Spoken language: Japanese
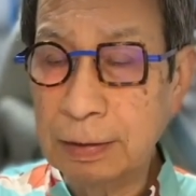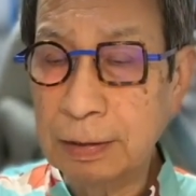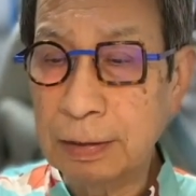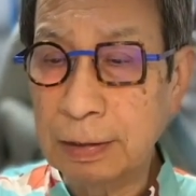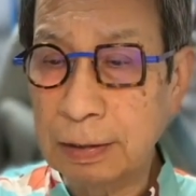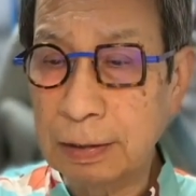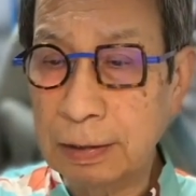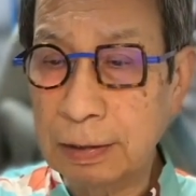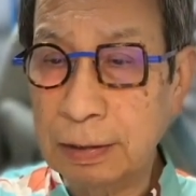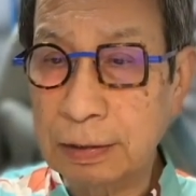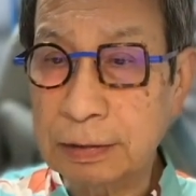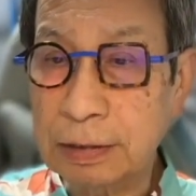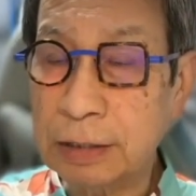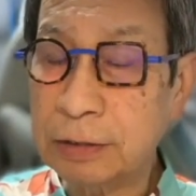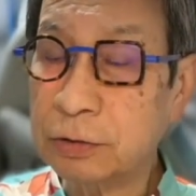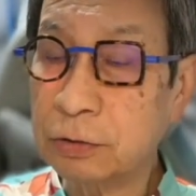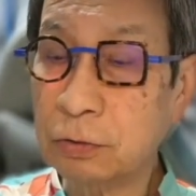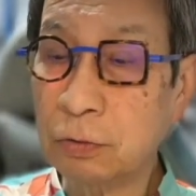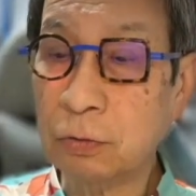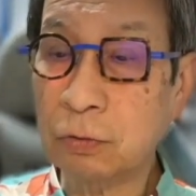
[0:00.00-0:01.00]
えー、最
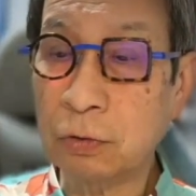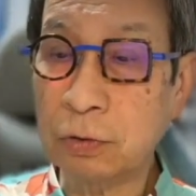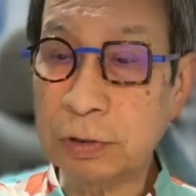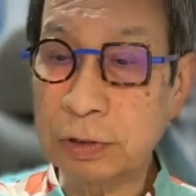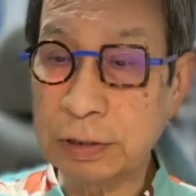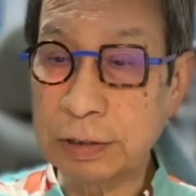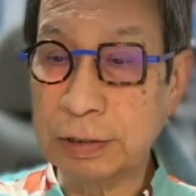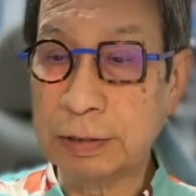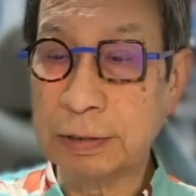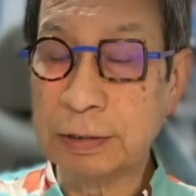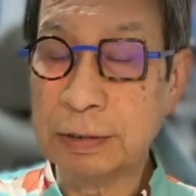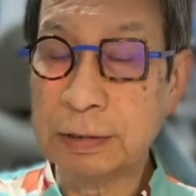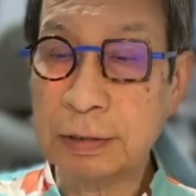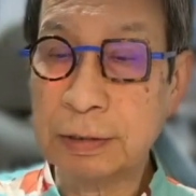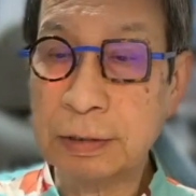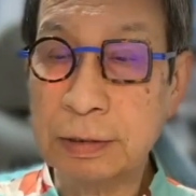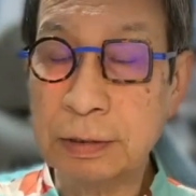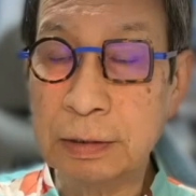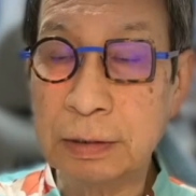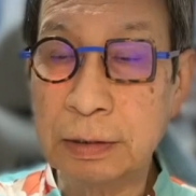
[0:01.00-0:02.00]
初の頃に
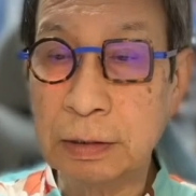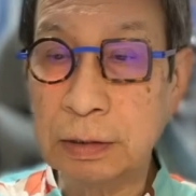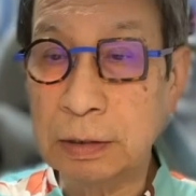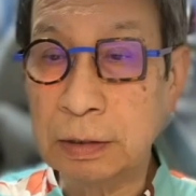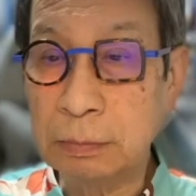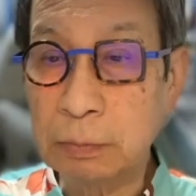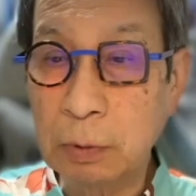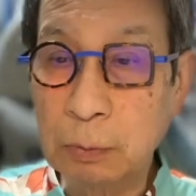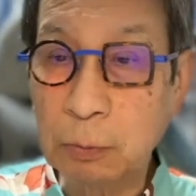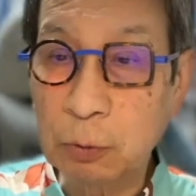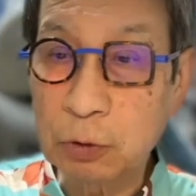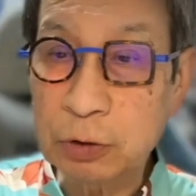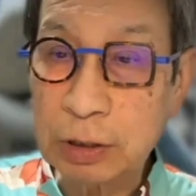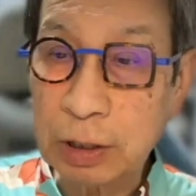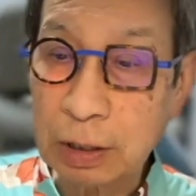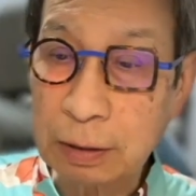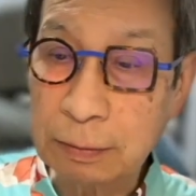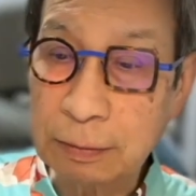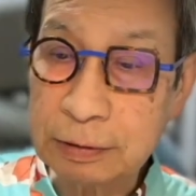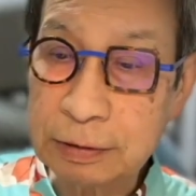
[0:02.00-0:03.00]
もう申し上
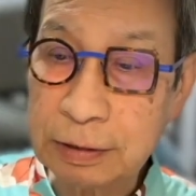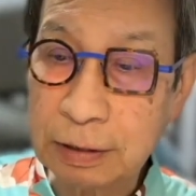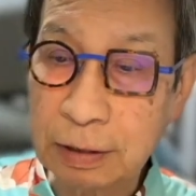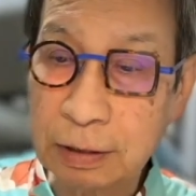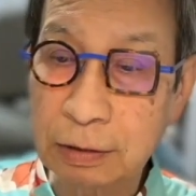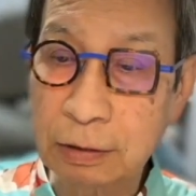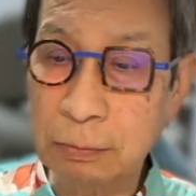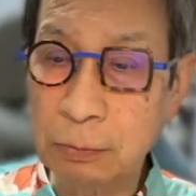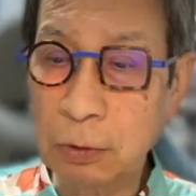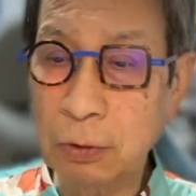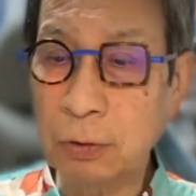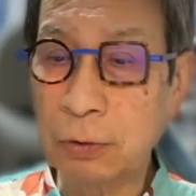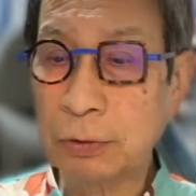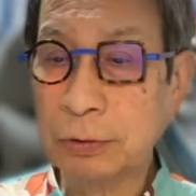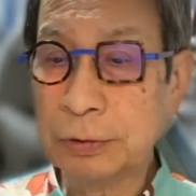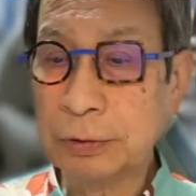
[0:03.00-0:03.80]
げましたけれども、